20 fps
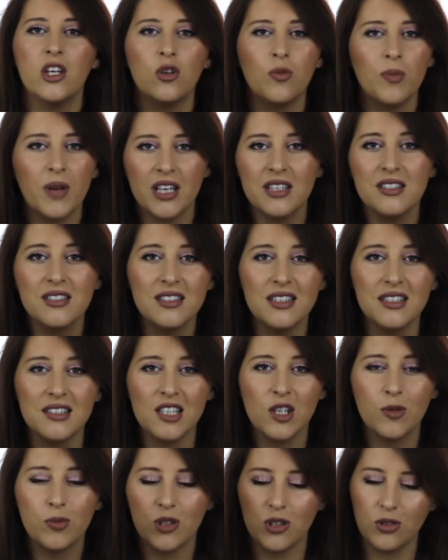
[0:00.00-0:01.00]
e eu não me canso de
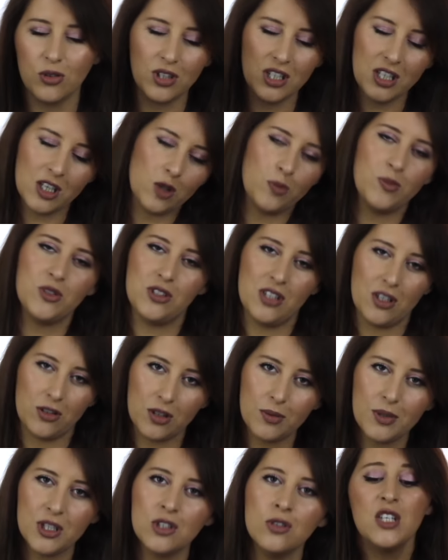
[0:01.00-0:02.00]
dizer, portanto eu tinha que mencionar
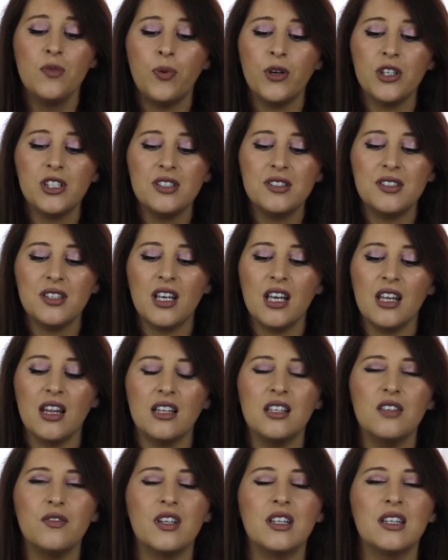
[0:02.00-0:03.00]
outra vez. Depois de
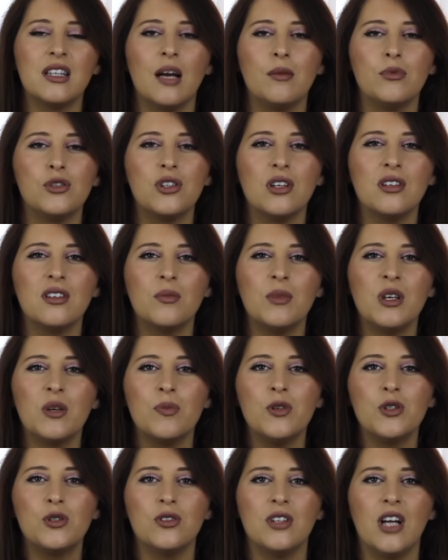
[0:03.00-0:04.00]
seguida, a nível de lábios, tenho também
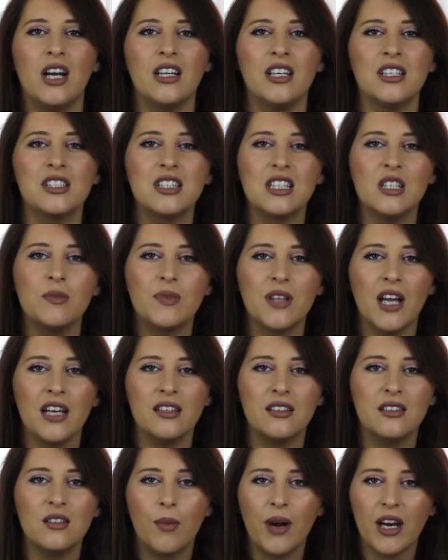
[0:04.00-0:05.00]
que mencionar este lip
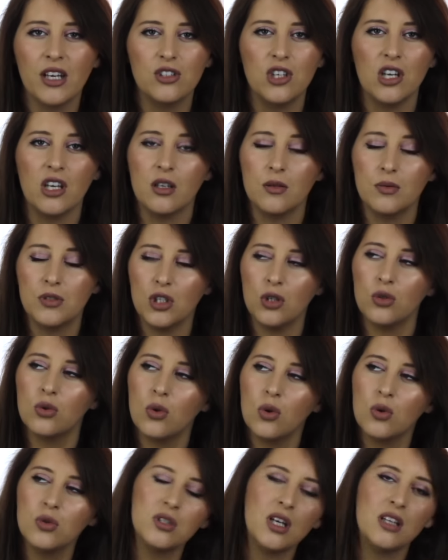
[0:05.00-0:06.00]
liner da Marc Jacobs. Eu
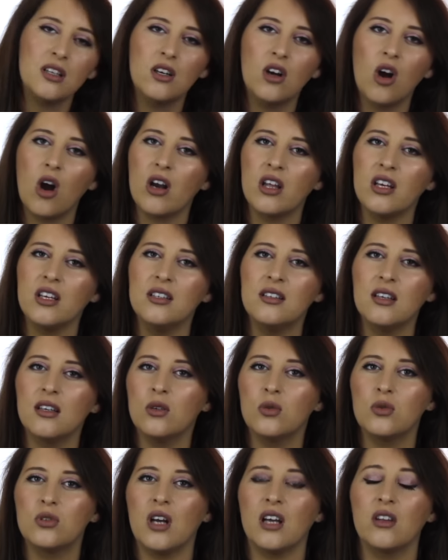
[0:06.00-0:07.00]
estou a usá-lo agora e
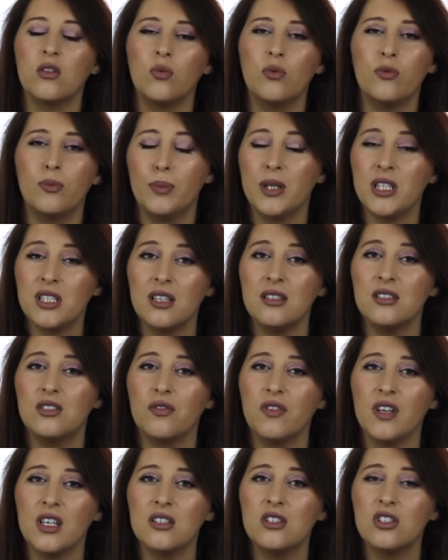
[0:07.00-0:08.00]
tenho usado
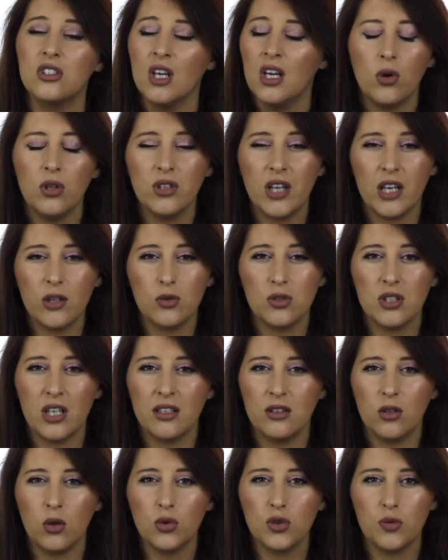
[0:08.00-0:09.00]
bastantes vezes quando quero
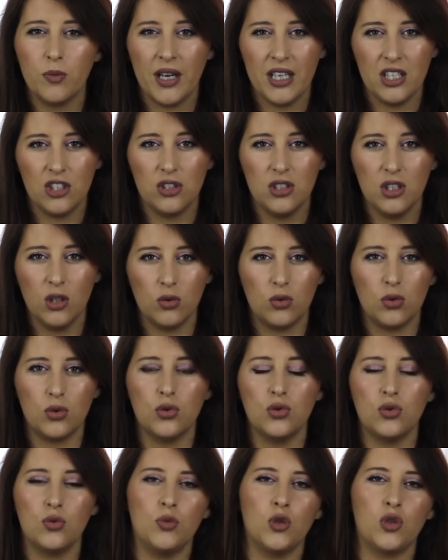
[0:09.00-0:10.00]
usar tons mais
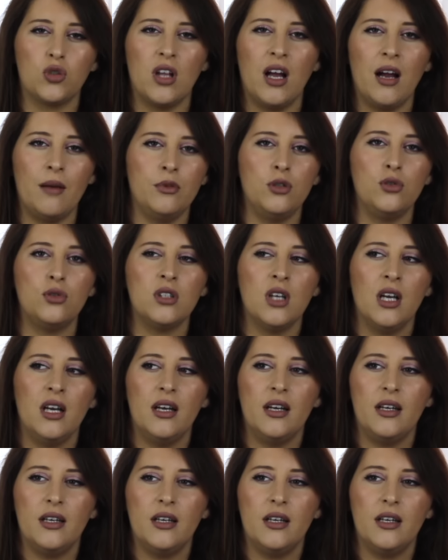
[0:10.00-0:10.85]
neutros nos meus lábios